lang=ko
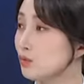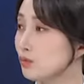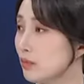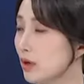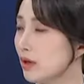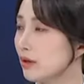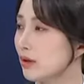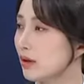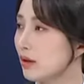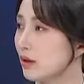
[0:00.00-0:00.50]

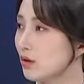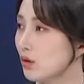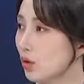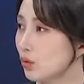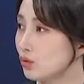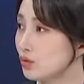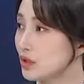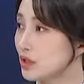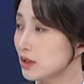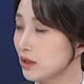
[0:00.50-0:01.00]
만에
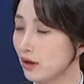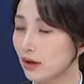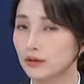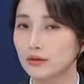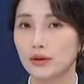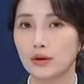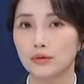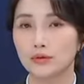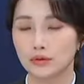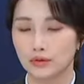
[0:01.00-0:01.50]
겨우 진화가
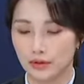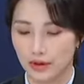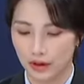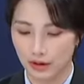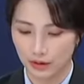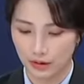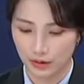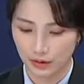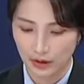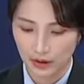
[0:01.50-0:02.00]

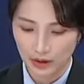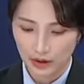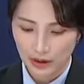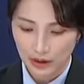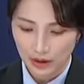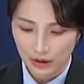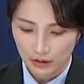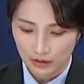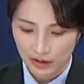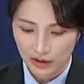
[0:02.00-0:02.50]
되었는데요.
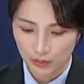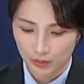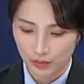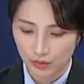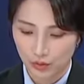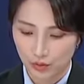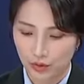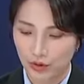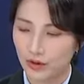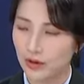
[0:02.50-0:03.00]
이
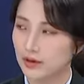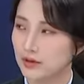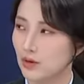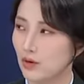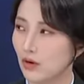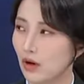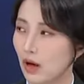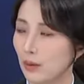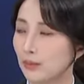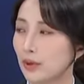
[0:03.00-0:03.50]
불로
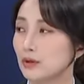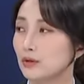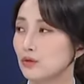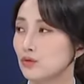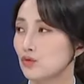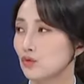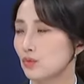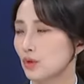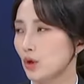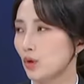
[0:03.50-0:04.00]
인해서 아파트
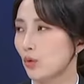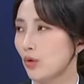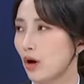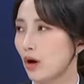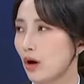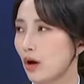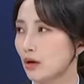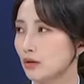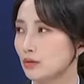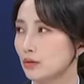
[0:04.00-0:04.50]

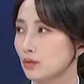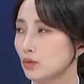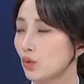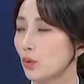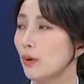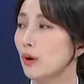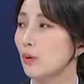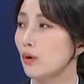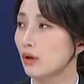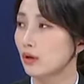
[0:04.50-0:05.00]
주민과 이제
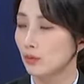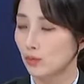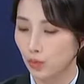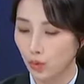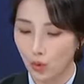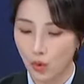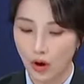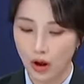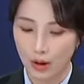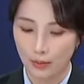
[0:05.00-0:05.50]
소방관을
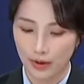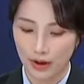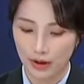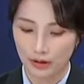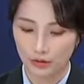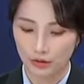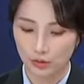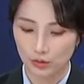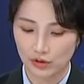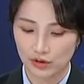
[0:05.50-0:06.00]
포함한
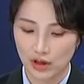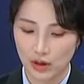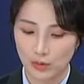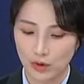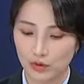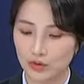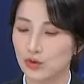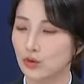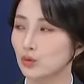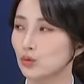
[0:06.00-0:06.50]

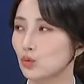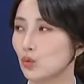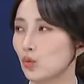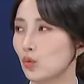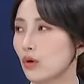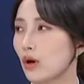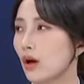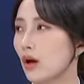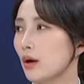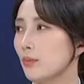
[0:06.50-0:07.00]
23명
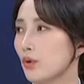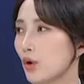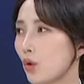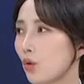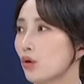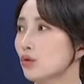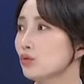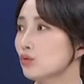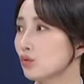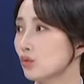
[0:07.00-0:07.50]
정도가
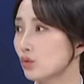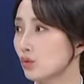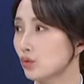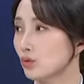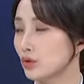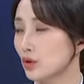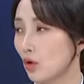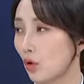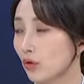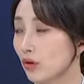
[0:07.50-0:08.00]
병원으로
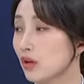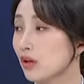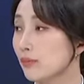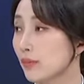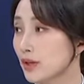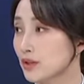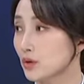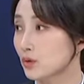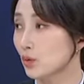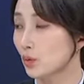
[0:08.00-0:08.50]
이제 연기를
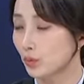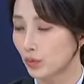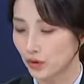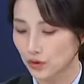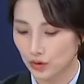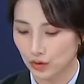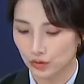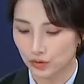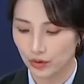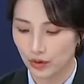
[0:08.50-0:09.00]
마셔서
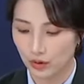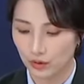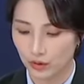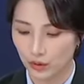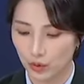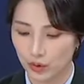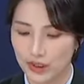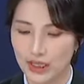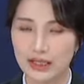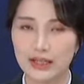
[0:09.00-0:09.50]
옮겨졌고요.
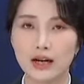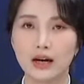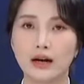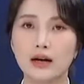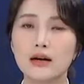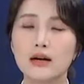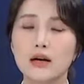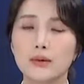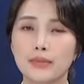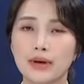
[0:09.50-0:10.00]
그리고 차량
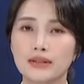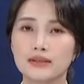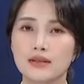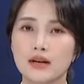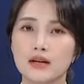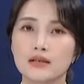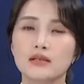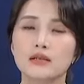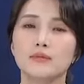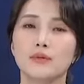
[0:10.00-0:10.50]

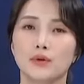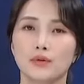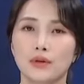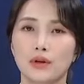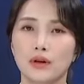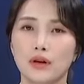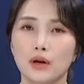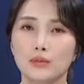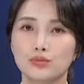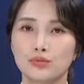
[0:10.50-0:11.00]
140여
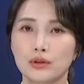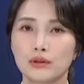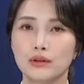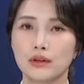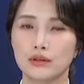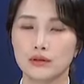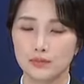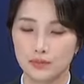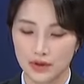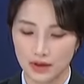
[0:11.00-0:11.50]
대가 불에
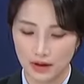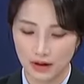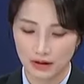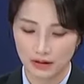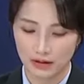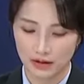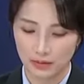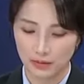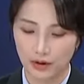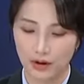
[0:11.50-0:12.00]
타는 피해를
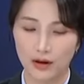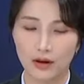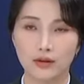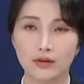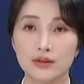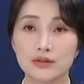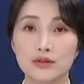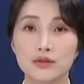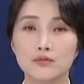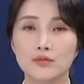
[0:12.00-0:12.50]
입게
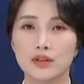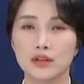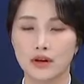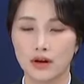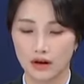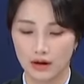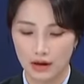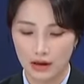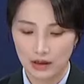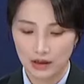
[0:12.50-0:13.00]
됐습니다.
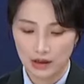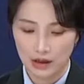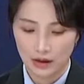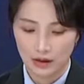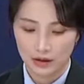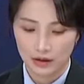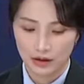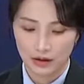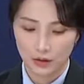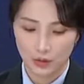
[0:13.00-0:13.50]

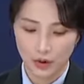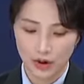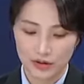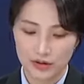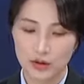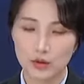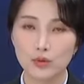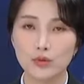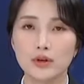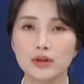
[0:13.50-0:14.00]
이
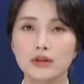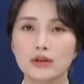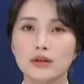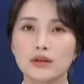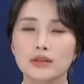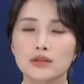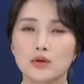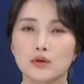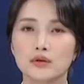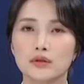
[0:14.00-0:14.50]
화재로
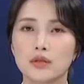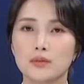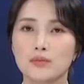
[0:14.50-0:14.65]
인한 전체